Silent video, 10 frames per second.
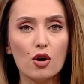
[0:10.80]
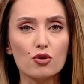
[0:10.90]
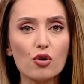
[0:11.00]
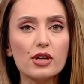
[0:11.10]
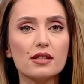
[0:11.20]

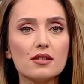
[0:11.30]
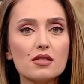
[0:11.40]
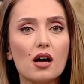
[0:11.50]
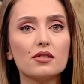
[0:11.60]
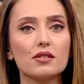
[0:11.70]
roketli
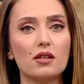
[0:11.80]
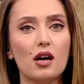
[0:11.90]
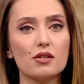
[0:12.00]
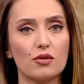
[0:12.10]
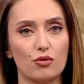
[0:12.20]

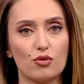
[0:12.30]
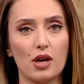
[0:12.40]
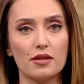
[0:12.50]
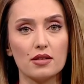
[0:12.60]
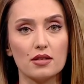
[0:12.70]
saldırılar
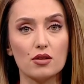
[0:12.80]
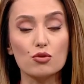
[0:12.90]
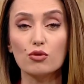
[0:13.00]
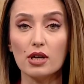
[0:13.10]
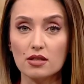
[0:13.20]
düzenledi.
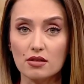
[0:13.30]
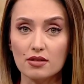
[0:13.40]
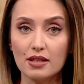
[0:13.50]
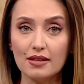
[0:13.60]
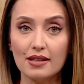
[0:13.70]
Suriye
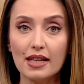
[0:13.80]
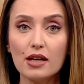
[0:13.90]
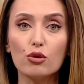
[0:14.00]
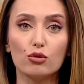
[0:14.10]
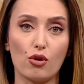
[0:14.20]
sınırında
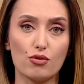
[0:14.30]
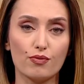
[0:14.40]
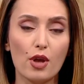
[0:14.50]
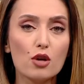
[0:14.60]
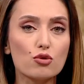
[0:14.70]
neler oluyor?
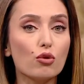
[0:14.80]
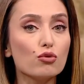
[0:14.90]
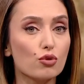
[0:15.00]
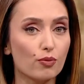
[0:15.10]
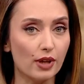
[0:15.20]
Son
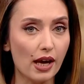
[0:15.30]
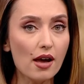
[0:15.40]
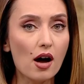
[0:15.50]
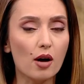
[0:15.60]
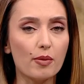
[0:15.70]
durum ne?
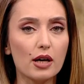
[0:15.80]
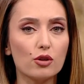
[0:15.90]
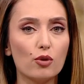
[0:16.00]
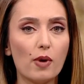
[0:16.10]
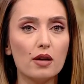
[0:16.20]
Haber
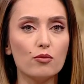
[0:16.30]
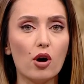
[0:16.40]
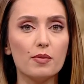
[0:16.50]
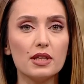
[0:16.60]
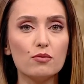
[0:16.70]
Global
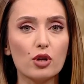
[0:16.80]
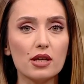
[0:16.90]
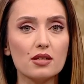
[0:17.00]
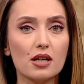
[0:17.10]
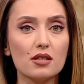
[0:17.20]
muhabiri
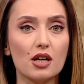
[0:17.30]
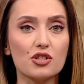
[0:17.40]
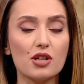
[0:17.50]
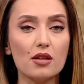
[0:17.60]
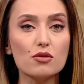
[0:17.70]
Murat
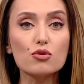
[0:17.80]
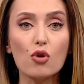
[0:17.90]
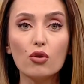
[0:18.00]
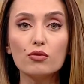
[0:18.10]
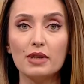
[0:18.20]
Karataş'tan
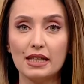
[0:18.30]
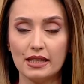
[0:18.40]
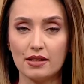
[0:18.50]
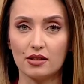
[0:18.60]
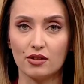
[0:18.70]
son bilgileri